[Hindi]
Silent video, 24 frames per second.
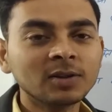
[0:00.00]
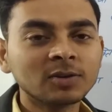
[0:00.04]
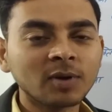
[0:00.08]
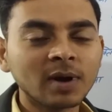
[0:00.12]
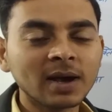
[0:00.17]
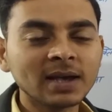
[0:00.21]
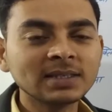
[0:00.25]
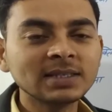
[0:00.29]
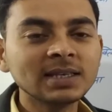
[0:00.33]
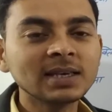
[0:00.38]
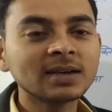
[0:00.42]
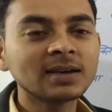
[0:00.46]

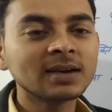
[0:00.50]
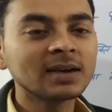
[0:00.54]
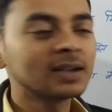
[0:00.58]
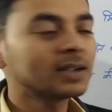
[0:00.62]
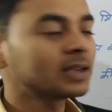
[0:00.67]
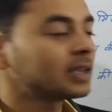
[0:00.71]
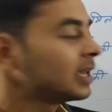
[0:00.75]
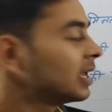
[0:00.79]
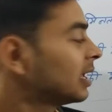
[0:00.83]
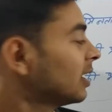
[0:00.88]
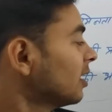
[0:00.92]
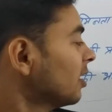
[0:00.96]
तो ऐसे
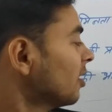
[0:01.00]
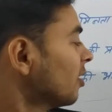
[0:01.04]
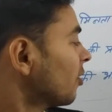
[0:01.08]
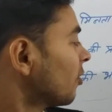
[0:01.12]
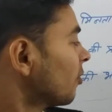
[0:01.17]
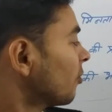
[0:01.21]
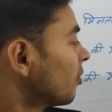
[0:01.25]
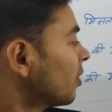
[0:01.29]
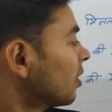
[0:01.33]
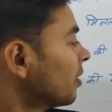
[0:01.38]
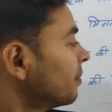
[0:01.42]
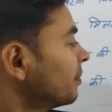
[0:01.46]
करके
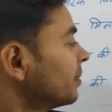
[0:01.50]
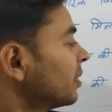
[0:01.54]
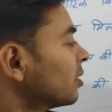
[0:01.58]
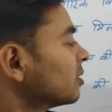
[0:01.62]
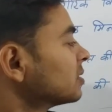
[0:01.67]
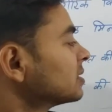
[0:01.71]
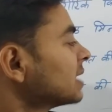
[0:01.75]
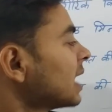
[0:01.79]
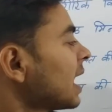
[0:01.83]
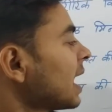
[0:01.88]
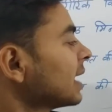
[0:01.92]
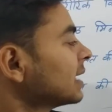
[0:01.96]
वह
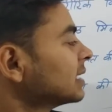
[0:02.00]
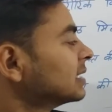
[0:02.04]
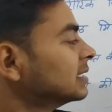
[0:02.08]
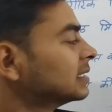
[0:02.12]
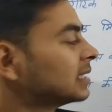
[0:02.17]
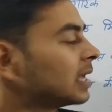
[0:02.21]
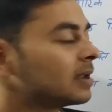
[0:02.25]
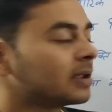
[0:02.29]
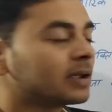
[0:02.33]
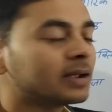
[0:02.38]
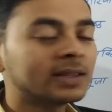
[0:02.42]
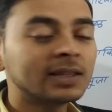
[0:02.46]
व्यवसाय की
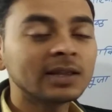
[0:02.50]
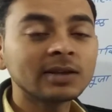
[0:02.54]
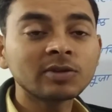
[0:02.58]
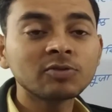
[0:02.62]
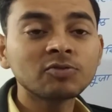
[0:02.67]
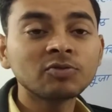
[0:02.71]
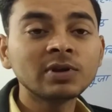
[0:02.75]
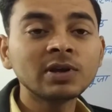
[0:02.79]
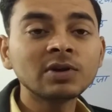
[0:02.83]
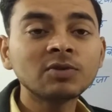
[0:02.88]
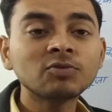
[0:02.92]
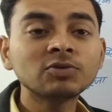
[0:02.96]
चिंता लग रहे थे
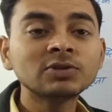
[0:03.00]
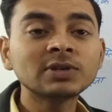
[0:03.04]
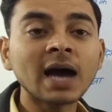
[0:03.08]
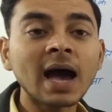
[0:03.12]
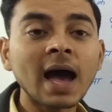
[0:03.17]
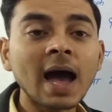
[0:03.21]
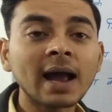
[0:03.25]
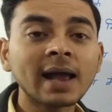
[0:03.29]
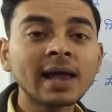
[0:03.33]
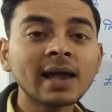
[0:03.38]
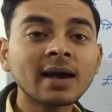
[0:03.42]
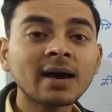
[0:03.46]
कि उन्हें कुछ
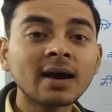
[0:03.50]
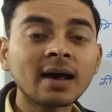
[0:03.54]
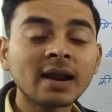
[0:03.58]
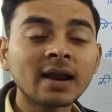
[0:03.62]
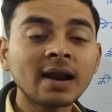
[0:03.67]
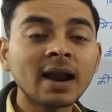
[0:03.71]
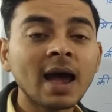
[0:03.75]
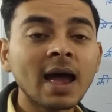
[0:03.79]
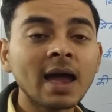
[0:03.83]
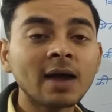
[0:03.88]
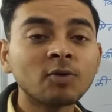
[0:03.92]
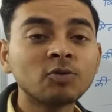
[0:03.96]
आगे
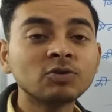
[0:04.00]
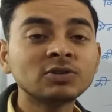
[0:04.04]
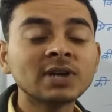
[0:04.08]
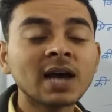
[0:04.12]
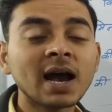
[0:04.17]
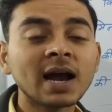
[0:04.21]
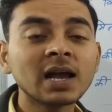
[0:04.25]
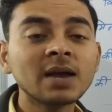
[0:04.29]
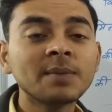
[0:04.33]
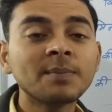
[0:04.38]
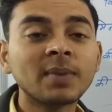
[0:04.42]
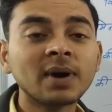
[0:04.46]
करना है कुछ
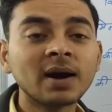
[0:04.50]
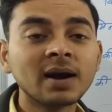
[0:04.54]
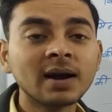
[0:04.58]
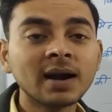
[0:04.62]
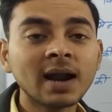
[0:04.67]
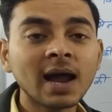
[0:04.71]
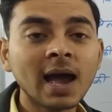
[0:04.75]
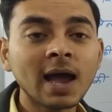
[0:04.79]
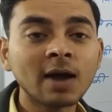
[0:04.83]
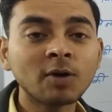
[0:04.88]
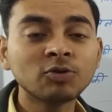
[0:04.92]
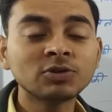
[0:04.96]
आगे
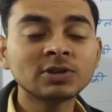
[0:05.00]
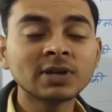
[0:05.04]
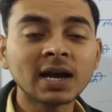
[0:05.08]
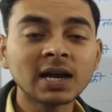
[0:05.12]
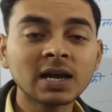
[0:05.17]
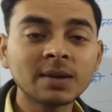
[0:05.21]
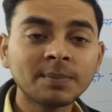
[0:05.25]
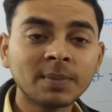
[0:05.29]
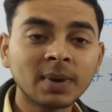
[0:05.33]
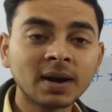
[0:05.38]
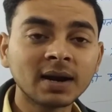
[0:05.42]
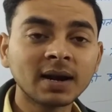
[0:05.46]
बढ़ना है कुछ
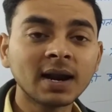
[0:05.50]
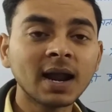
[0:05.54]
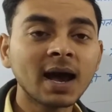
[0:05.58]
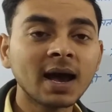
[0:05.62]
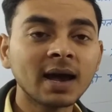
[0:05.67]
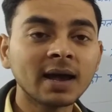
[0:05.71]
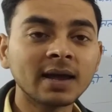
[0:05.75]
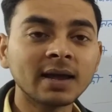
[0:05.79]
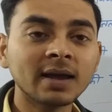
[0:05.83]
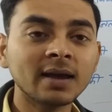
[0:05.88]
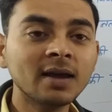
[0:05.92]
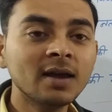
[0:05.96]
आगे बनना
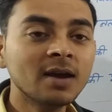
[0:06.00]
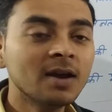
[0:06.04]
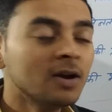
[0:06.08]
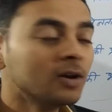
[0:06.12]
है